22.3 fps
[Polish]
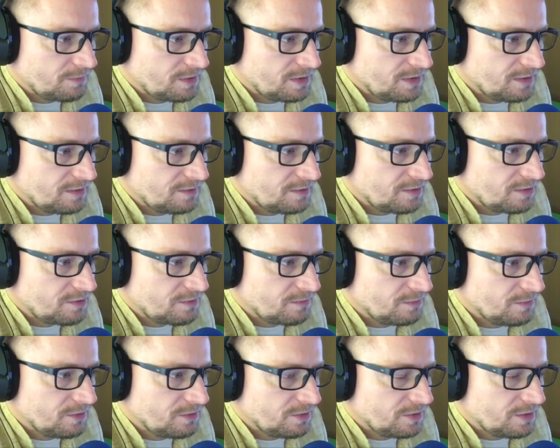Ty jesteś
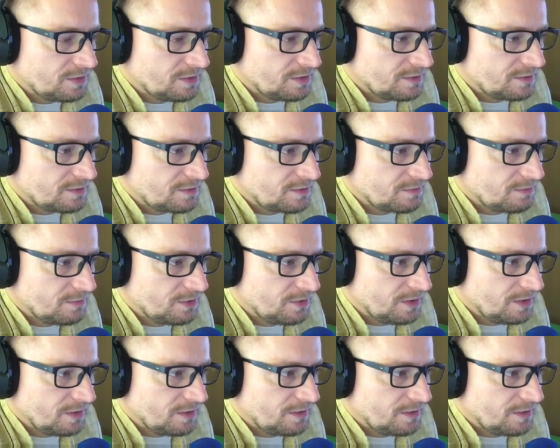mój, Ty jesteś moja.